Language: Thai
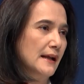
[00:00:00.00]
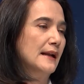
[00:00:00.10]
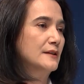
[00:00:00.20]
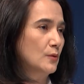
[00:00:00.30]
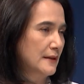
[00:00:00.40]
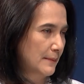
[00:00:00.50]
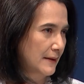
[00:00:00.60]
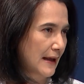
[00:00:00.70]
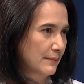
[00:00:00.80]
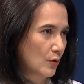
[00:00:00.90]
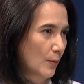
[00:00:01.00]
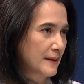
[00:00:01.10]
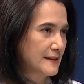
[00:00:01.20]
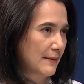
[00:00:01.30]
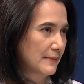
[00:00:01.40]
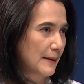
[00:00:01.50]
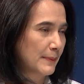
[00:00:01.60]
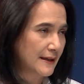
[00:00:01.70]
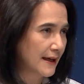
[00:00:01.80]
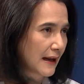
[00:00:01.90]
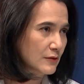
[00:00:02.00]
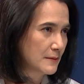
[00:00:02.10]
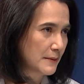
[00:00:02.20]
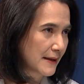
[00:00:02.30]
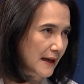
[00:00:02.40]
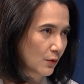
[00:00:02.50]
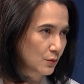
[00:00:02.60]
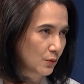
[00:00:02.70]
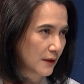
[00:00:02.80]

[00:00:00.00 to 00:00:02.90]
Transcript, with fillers: ยและส่วนใหญ่เป็นรายงบประจำเนี่ยประเทศเราจะไม่มีการลงทุน